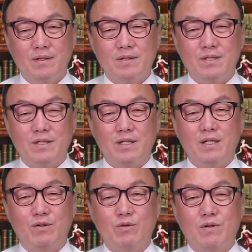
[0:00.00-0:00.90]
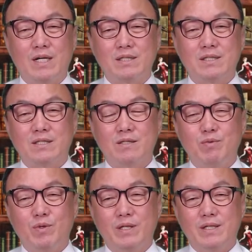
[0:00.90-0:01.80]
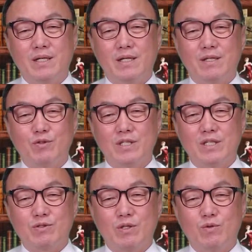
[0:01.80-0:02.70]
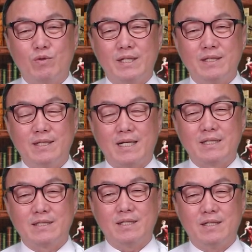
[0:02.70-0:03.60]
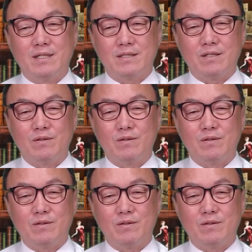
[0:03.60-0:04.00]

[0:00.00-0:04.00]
정의당은 또 강씨가 성폭행을 당했다고 제소한 또 다른 당직자에 대해서는